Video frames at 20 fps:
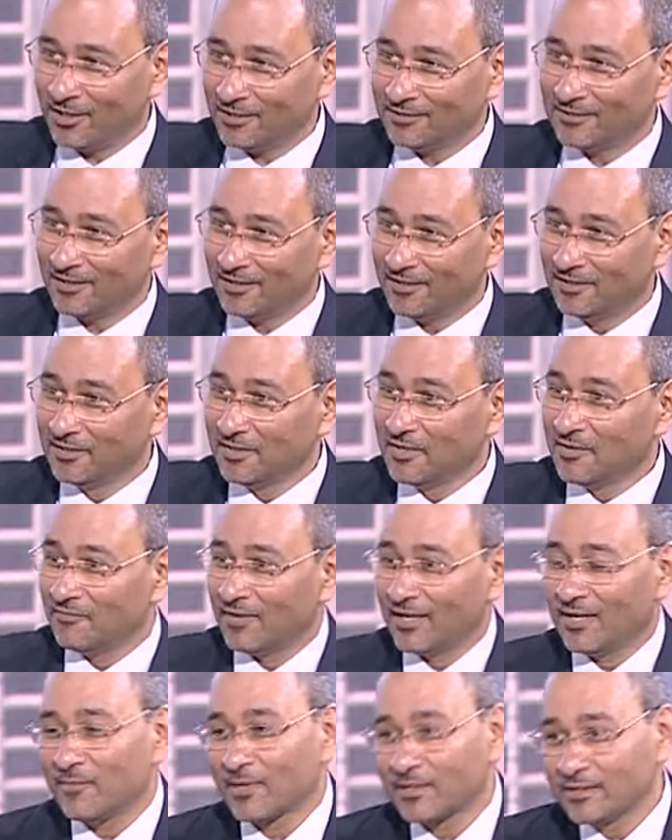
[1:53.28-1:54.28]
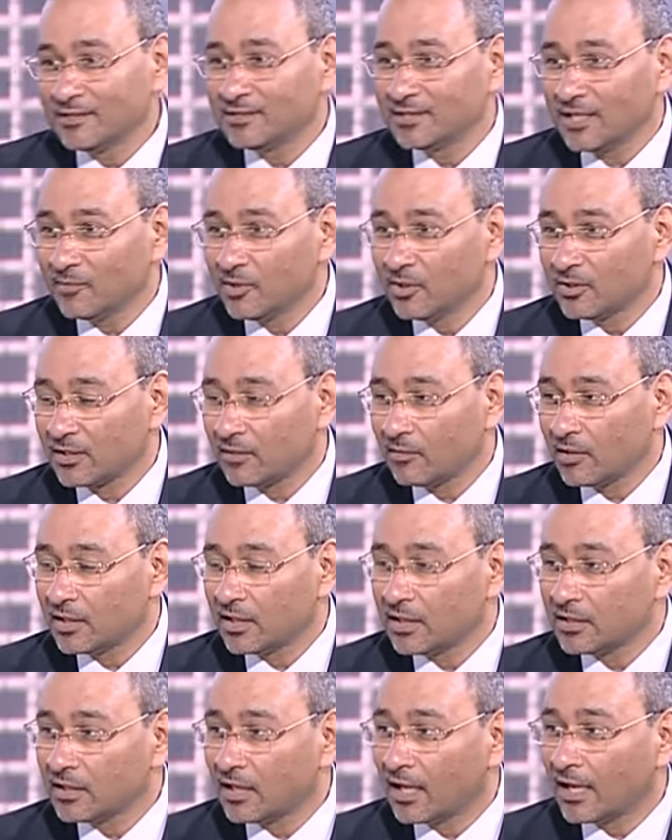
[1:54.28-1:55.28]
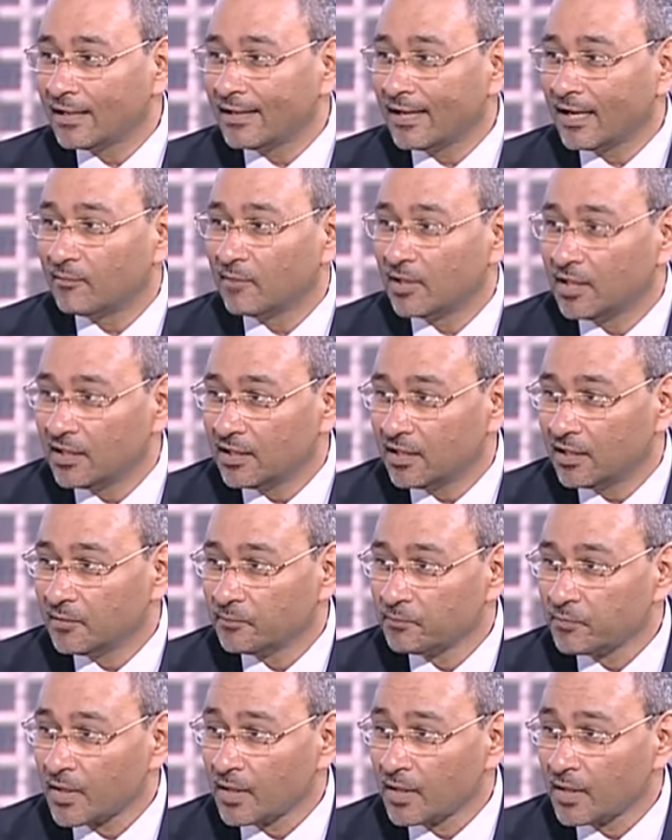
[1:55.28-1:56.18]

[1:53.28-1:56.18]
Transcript: اكتر اه فانا ما رضيتش اعمله طبعا لان اي عمليه